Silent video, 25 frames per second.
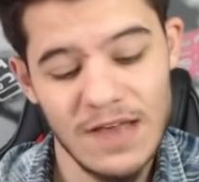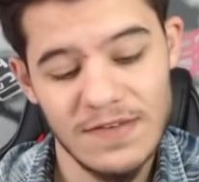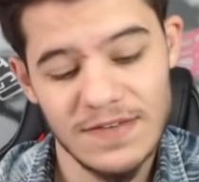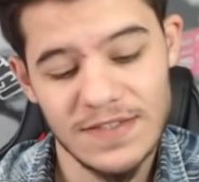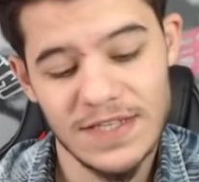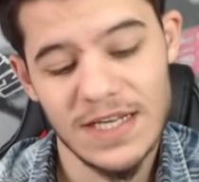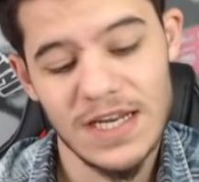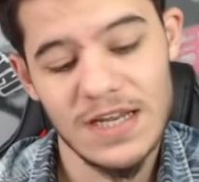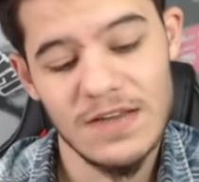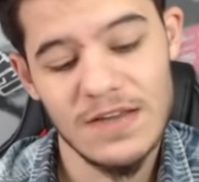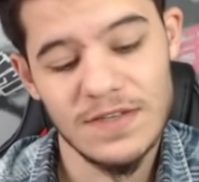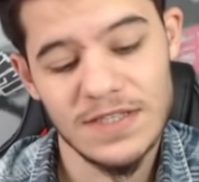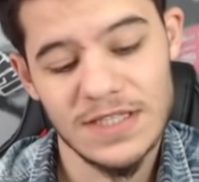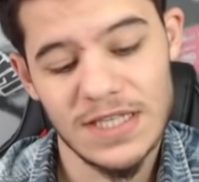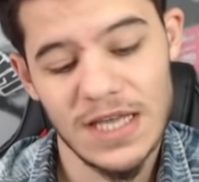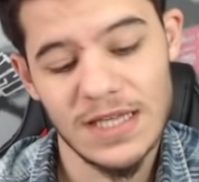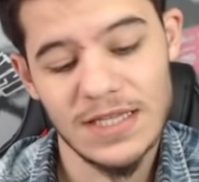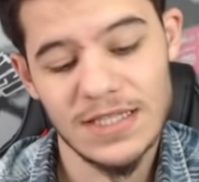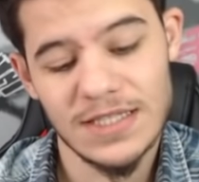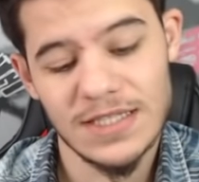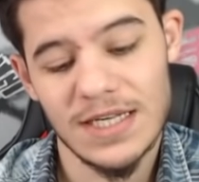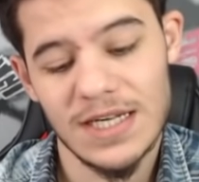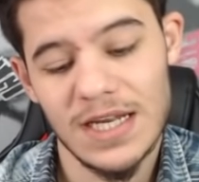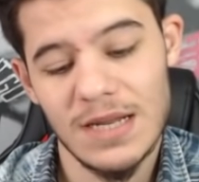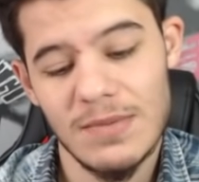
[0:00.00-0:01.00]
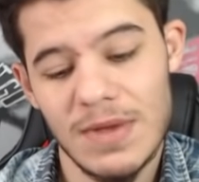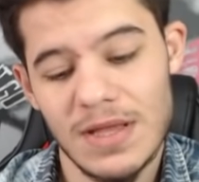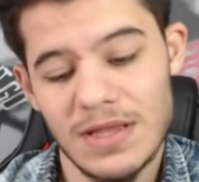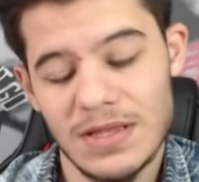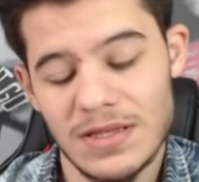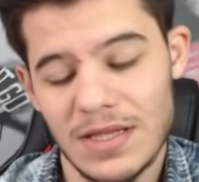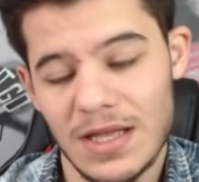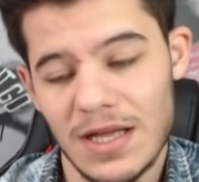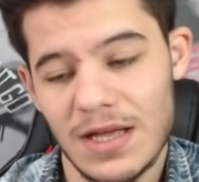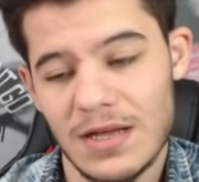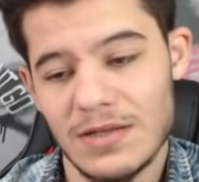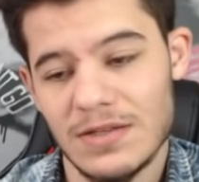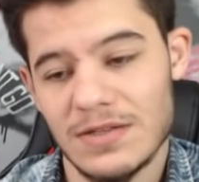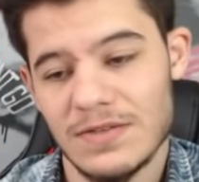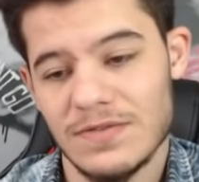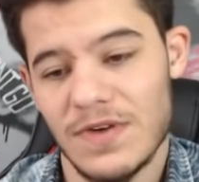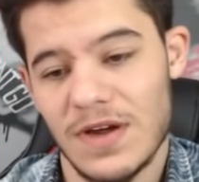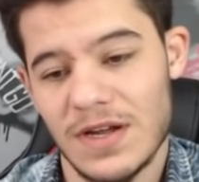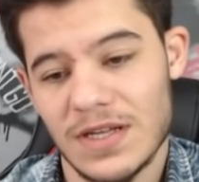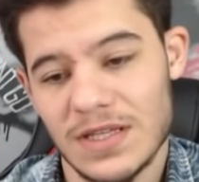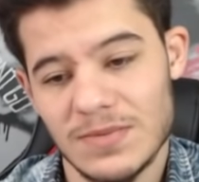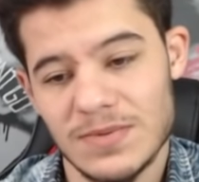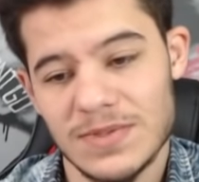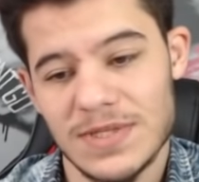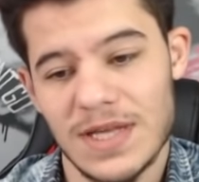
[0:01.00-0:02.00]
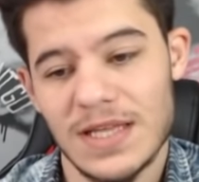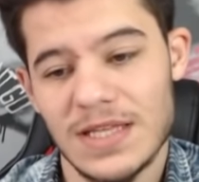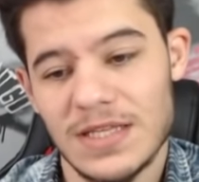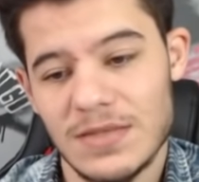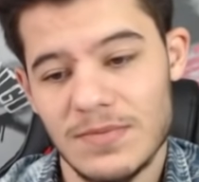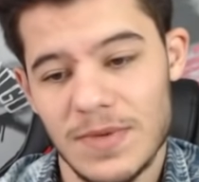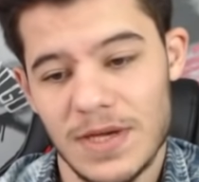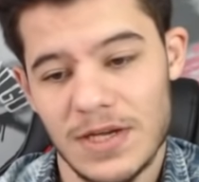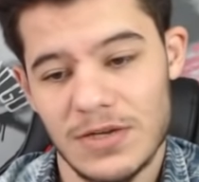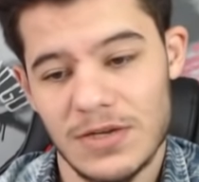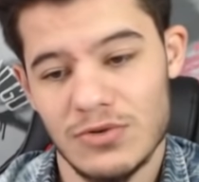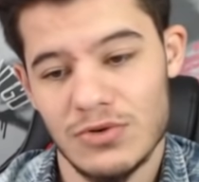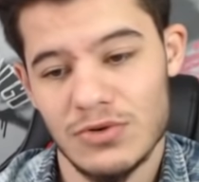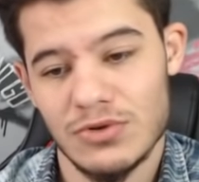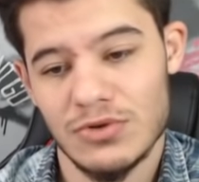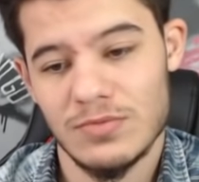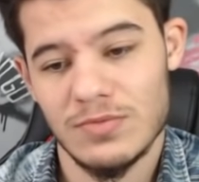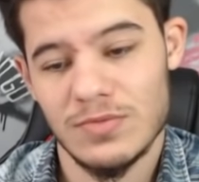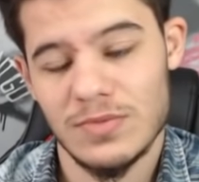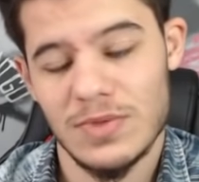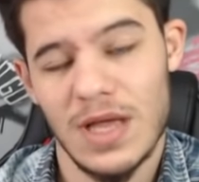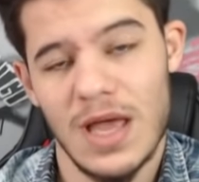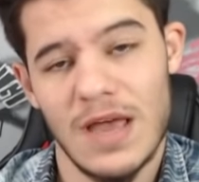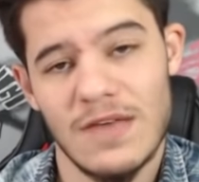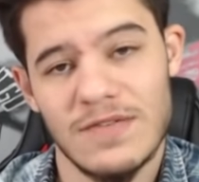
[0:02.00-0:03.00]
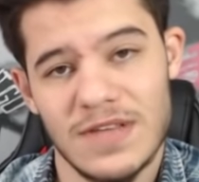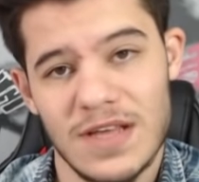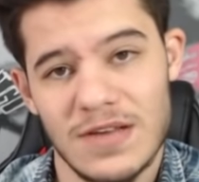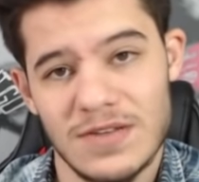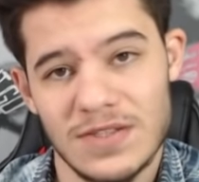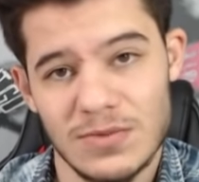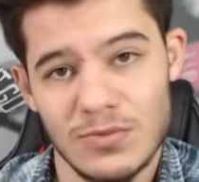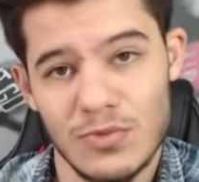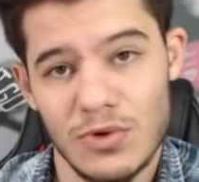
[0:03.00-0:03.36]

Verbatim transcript: Efsanevi sandık yerine ben daha farklı bir sandık bekliyordum. Efsane